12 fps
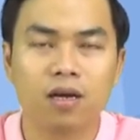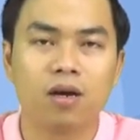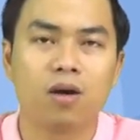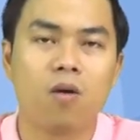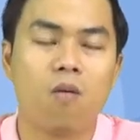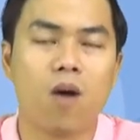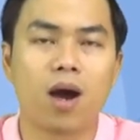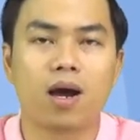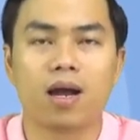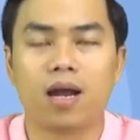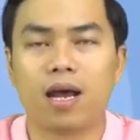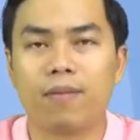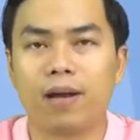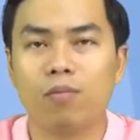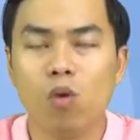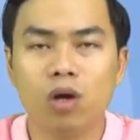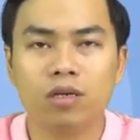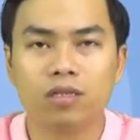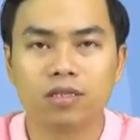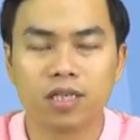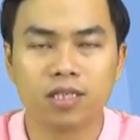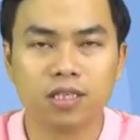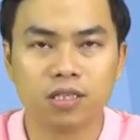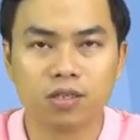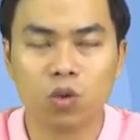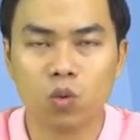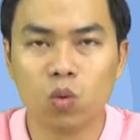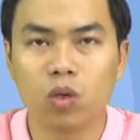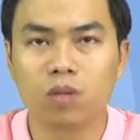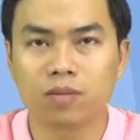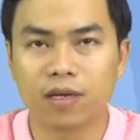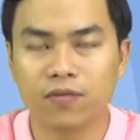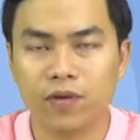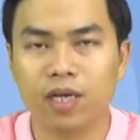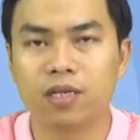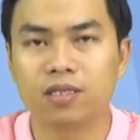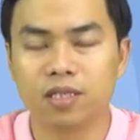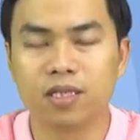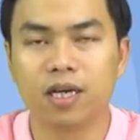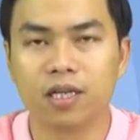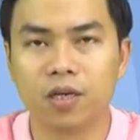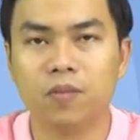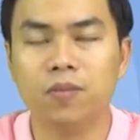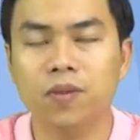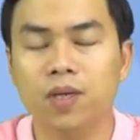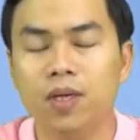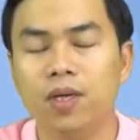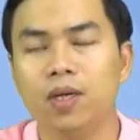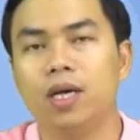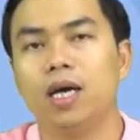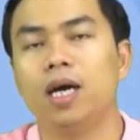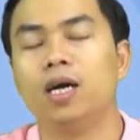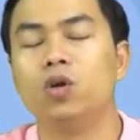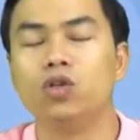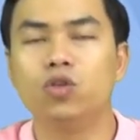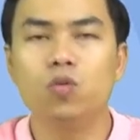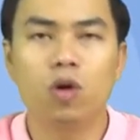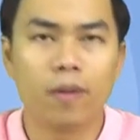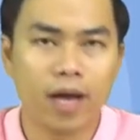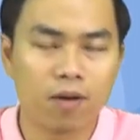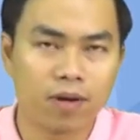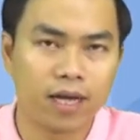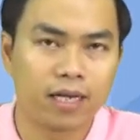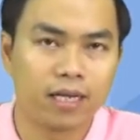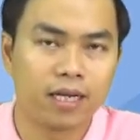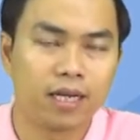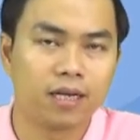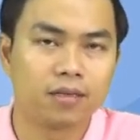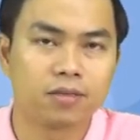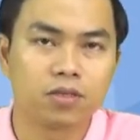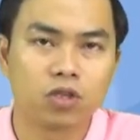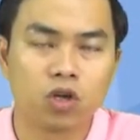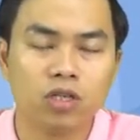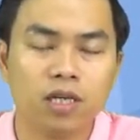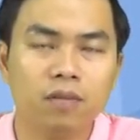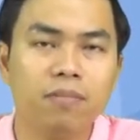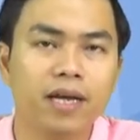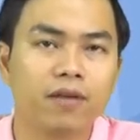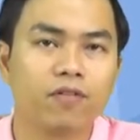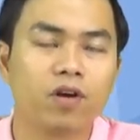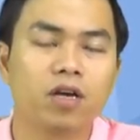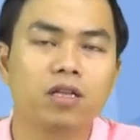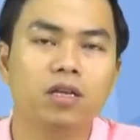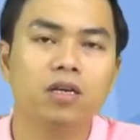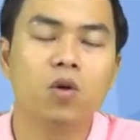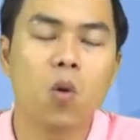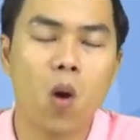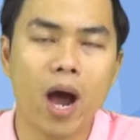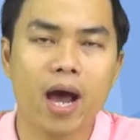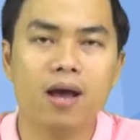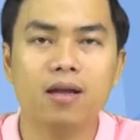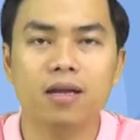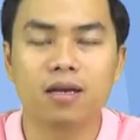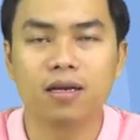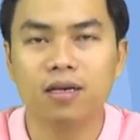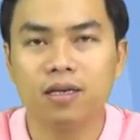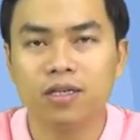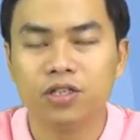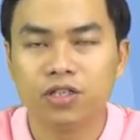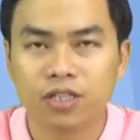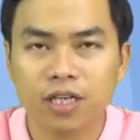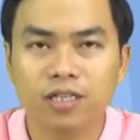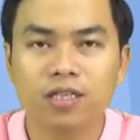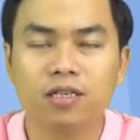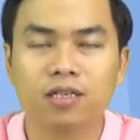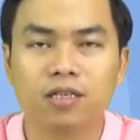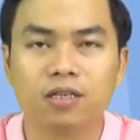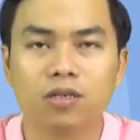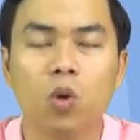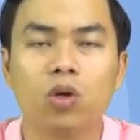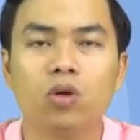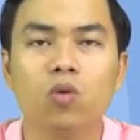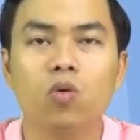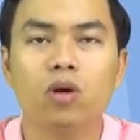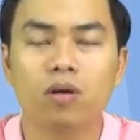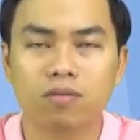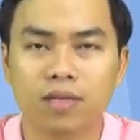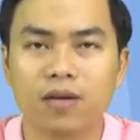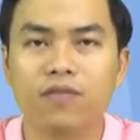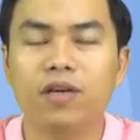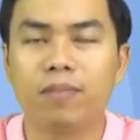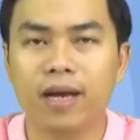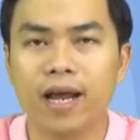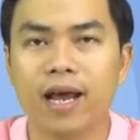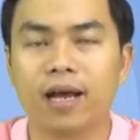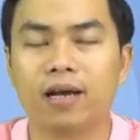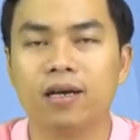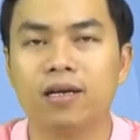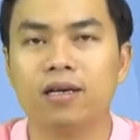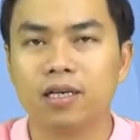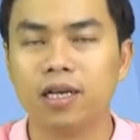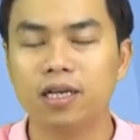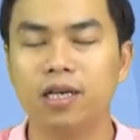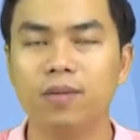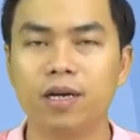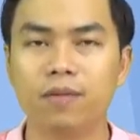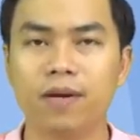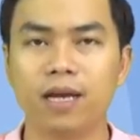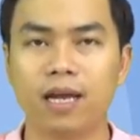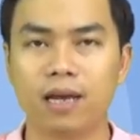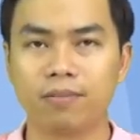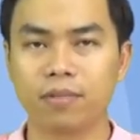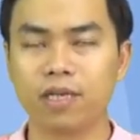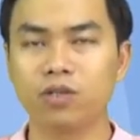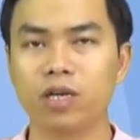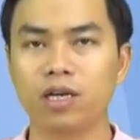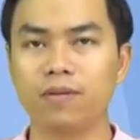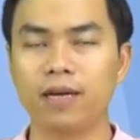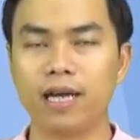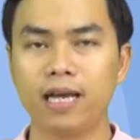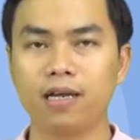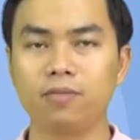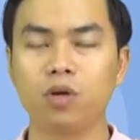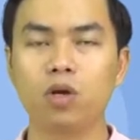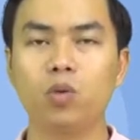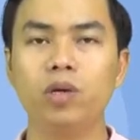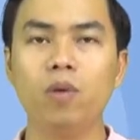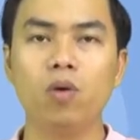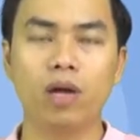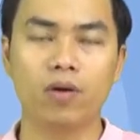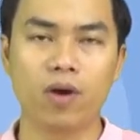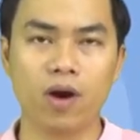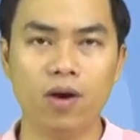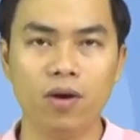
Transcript: hoặc là bán buôn, xây dựng đội ngũ cộng tác viên, xây dựng hệ thống. Ở à, nội dung của bài học này thì nó nhấn mạnh vào cái từ khóa là xây dựng đội ngũ cộng tác viên bán hàng đến khi mà các bạn làm kinh doanh các bạn đạt được một cái quy mô nào đó